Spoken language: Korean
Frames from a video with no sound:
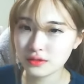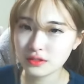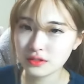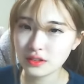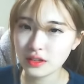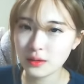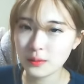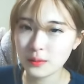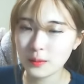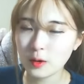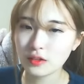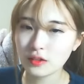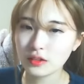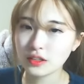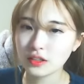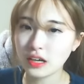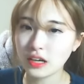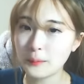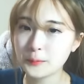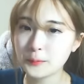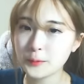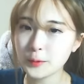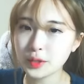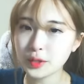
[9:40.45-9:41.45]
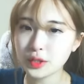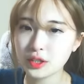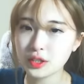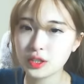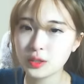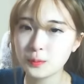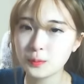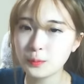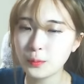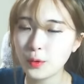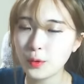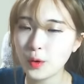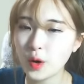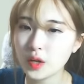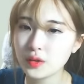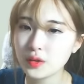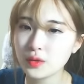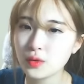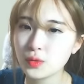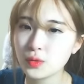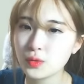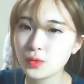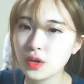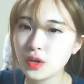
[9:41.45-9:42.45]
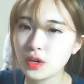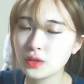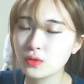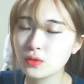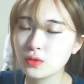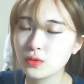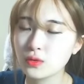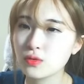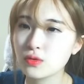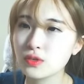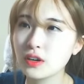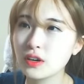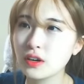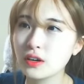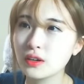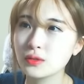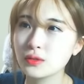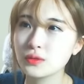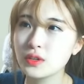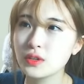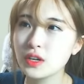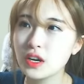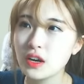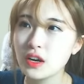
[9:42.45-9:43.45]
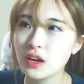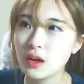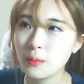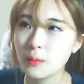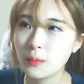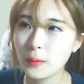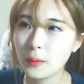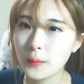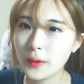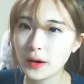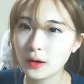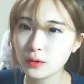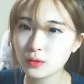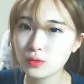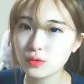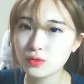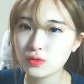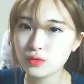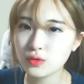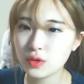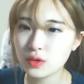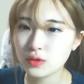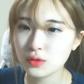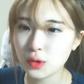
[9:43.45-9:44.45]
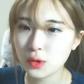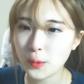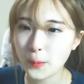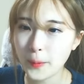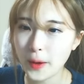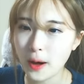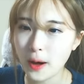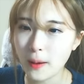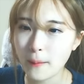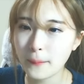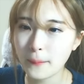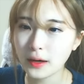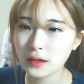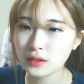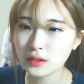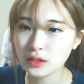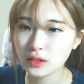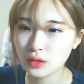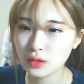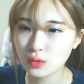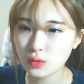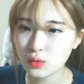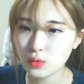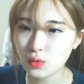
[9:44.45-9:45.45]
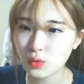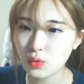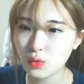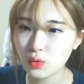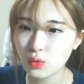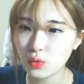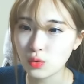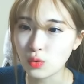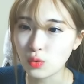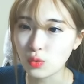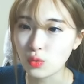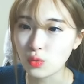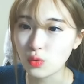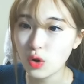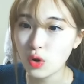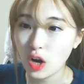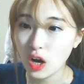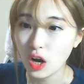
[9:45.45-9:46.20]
근데 막 갑자기 기뻐하는 것도 아니고 그냥 막 방송 중에서 방방 뛰고